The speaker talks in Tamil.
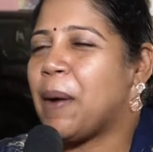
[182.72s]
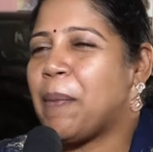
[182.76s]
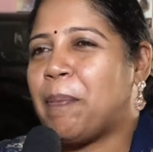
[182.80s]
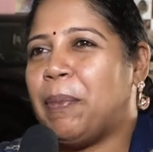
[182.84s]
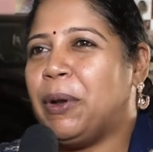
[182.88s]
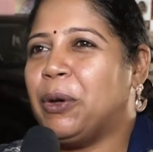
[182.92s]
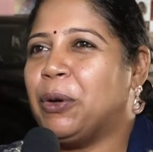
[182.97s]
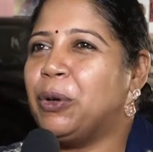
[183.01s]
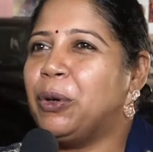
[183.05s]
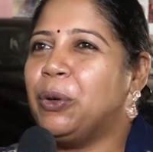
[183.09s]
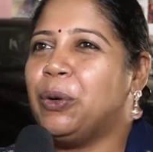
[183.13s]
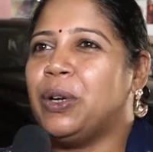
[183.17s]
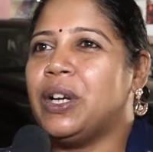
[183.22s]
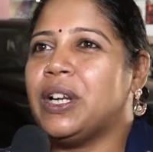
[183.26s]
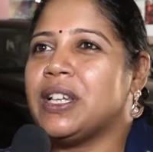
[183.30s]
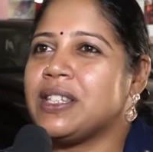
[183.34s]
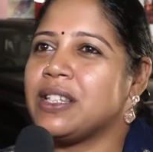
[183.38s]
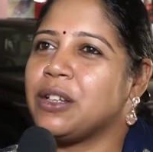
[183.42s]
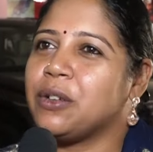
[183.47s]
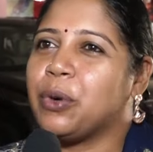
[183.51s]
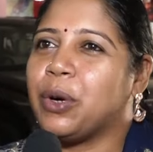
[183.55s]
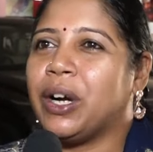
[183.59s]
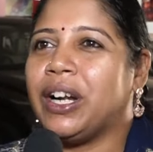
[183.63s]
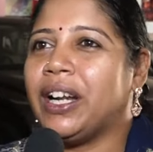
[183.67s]
அப்படி ஒன்றும் இல்லை
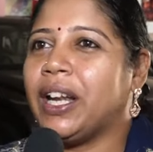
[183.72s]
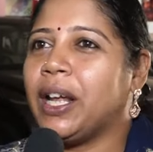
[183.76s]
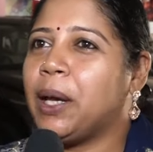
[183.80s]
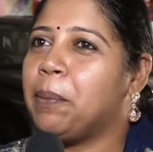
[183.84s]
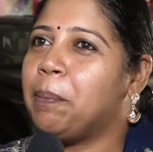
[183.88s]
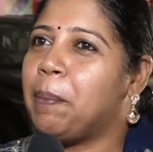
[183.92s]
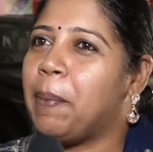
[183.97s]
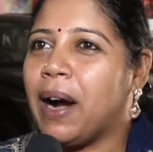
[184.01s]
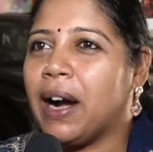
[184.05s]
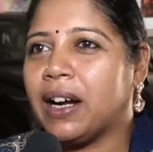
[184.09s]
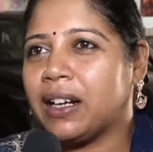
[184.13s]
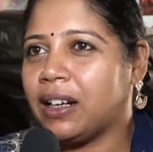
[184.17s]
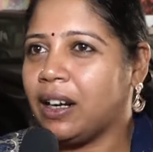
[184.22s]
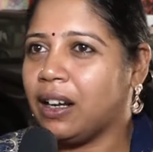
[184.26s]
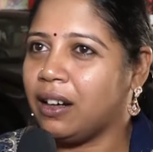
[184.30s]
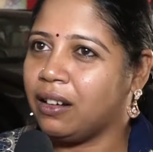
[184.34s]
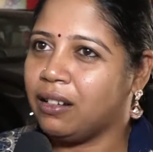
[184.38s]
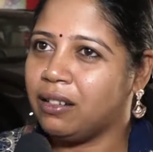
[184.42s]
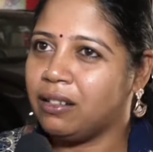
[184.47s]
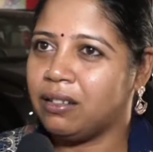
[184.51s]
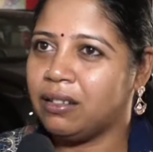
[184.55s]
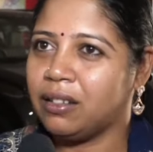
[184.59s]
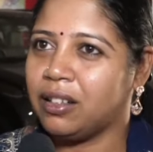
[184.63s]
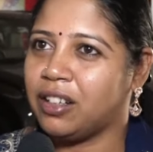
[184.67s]
சார் ஒன் டைம் பார்க்கலாம்
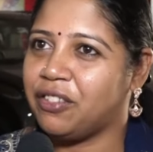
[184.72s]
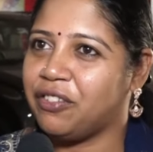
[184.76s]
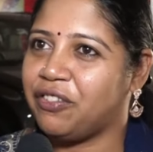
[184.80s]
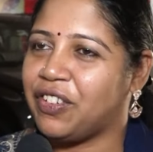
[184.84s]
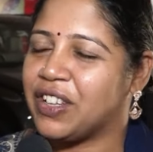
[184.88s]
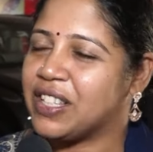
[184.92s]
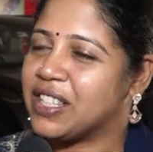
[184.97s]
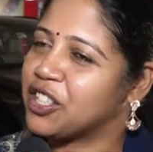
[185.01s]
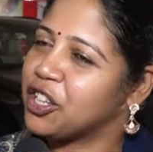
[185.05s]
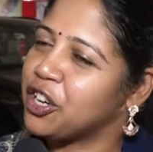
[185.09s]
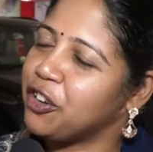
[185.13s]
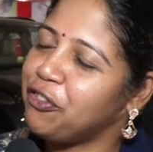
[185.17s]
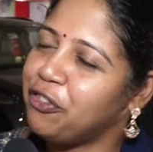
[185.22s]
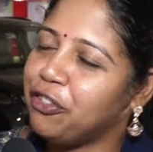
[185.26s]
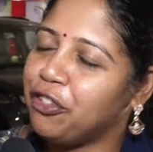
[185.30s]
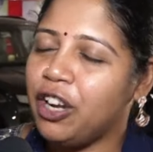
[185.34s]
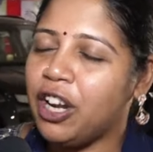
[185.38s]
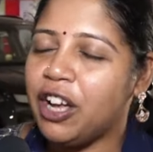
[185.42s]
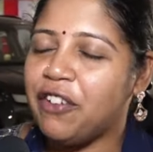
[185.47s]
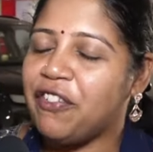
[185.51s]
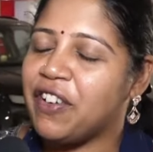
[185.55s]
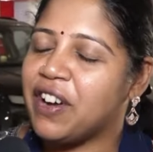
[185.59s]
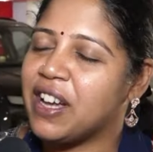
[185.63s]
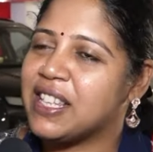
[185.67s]
ஃபர்ஸ்ட் ஆஃப்
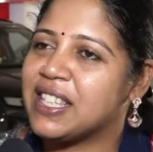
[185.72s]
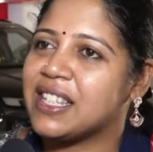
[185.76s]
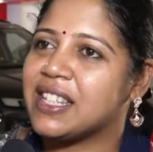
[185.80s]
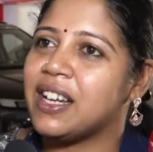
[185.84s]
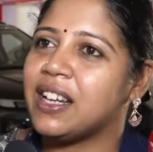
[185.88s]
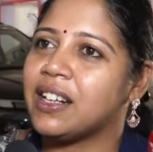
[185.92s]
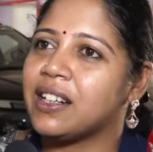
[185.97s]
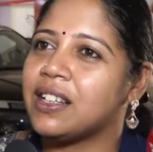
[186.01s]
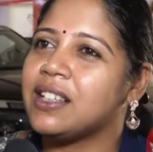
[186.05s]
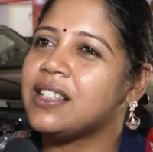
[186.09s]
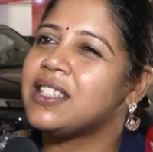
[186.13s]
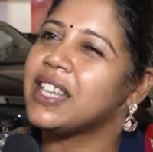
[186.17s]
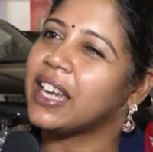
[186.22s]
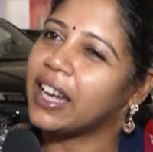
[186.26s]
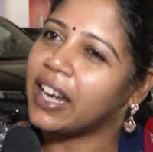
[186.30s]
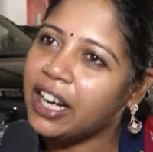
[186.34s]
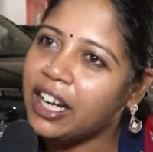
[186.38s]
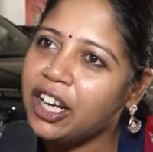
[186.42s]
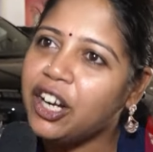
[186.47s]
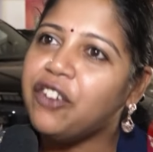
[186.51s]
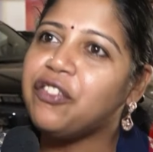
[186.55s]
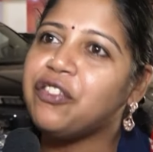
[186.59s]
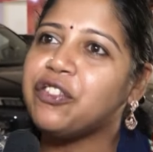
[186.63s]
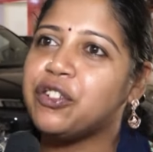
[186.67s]
ஃபுல்லாக ஃபாஸ்ட்டாக இருக்குது
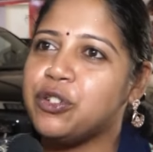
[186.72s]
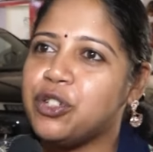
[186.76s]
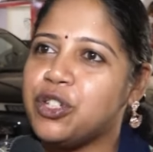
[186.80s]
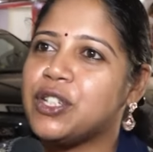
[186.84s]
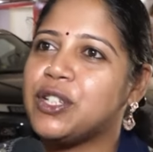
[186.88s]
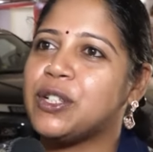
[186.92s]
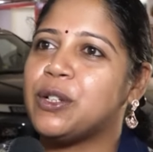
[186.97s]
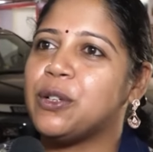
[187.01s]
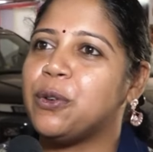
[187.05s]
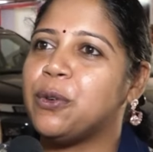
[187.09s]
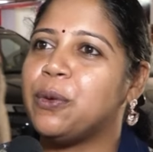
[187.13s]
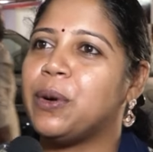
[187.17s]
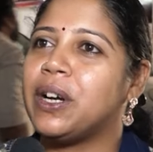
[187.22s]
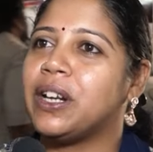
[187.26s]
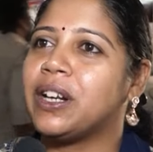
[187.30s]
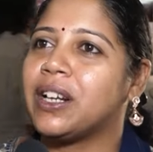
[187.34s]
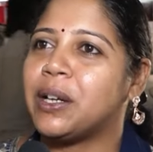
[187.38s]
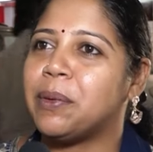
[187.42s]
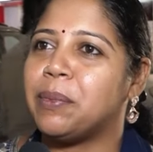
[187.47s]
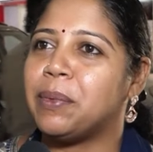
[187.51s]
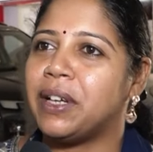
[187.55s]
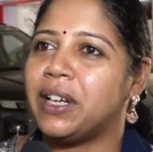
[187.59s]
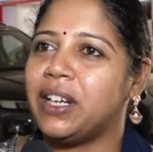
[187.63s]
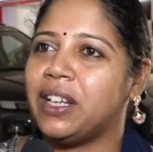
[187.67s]
செகண்ட் ஆஃப் கொஞ்சம் ஸ்லோவாக
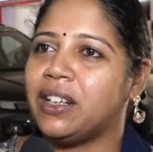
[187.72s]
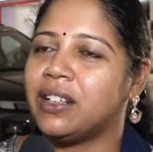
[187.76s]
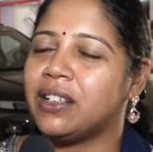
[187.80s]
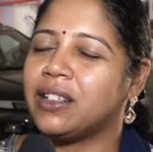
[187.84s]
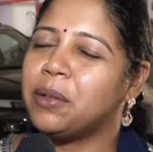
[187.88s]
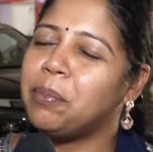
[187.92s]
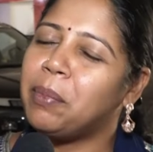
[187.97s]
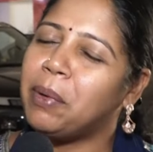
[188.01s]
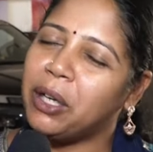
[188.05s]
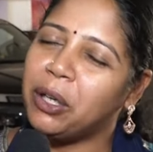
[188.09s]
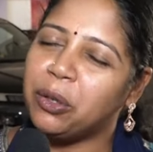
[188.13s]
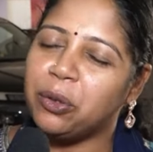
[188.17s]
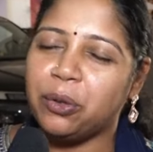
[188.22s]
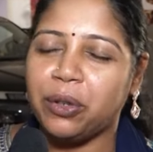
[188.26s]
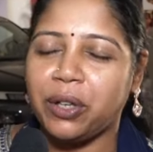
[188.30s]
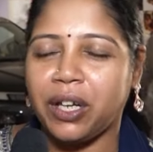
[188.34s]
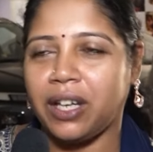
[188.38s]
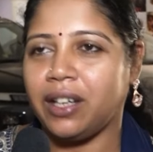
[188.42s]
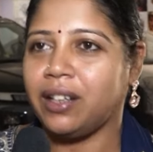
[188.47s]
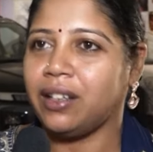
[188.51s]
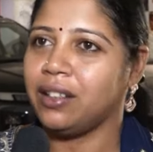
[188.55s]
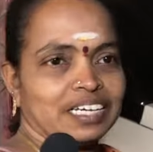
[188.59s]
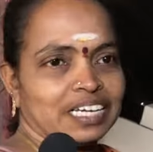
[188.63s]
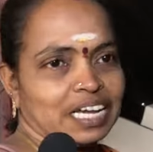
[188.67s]
இருக்க மாதிரி இருக்குது பட் ஓகே
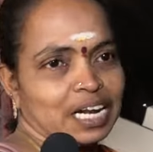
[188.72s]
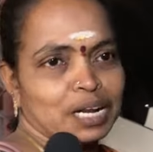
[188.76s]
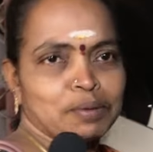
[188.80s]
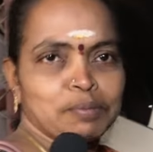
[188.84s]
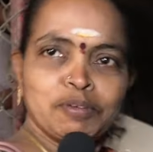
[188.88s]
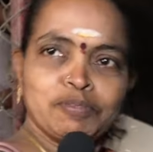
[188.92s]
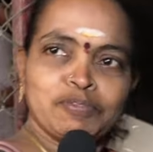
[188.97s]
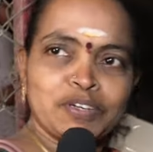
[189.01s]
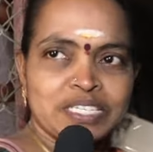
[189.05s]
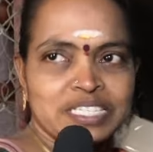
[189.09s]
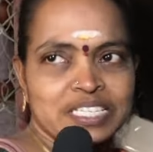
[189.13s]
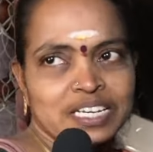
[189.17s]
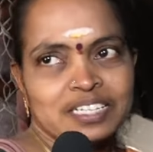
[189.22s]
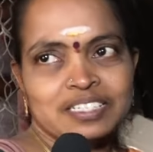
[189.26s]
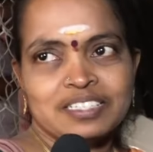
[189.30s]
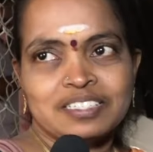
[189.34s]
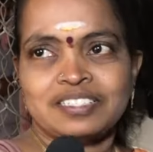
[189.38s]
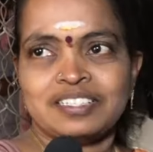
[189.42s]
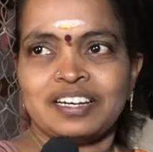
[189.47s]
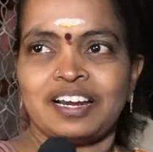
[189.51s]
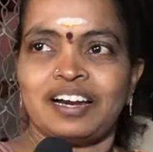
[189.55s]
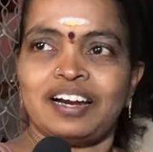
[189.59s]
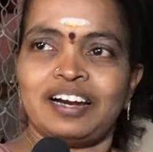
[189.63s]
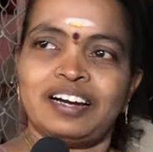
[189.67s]
எல்லாமே ஃபர்ஸ்ட்லேருந்து
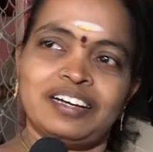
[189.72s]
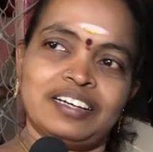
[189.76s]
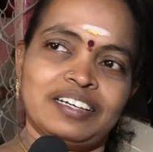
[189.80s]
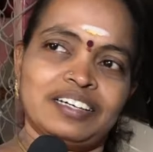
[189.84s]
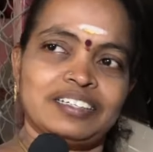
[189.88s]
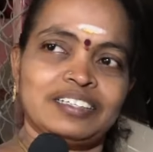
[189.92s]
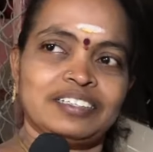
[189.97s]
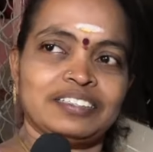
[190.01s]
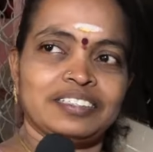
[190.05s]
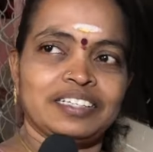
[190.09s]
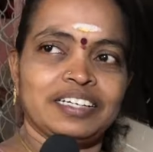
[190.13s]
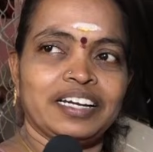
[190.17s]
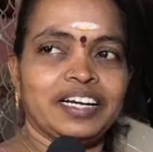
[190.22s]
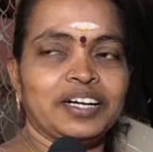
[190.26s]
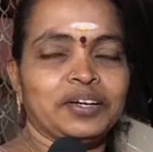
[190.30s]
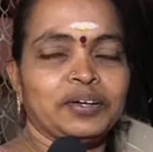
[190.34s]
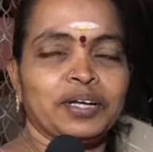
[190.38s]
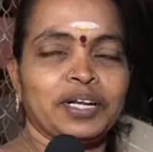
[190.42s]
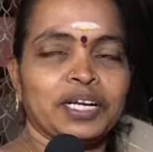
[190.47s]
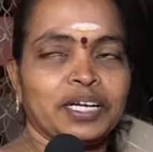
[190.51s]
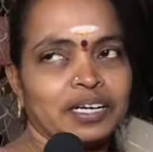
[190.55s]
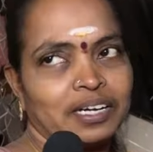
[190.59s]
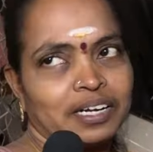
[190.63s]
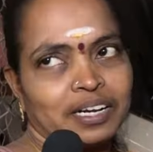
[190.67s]
ஸ்டா எண்ட்
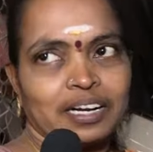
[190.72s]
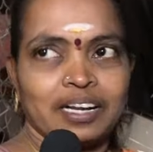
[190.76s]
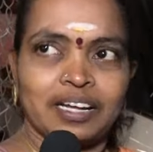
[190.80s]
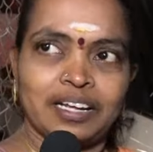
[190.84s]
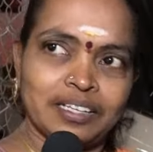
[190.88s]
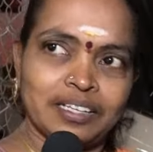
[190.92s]
வரைக்கும் நல்லா